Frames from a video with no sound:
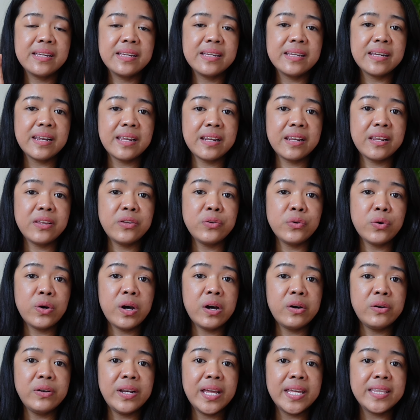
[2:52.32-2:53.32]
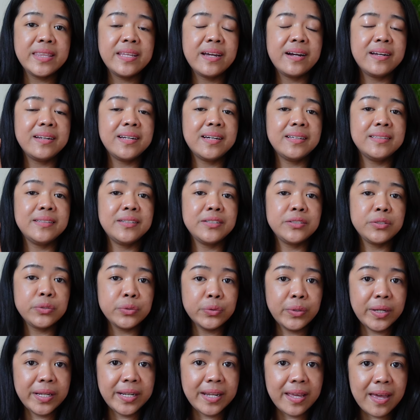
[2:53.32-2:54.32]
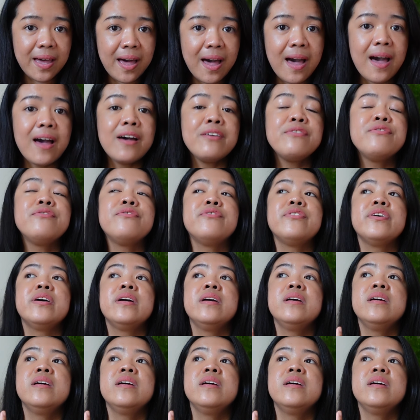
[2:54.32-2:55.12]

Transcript: magre-renew ka ulit ng another two and a half.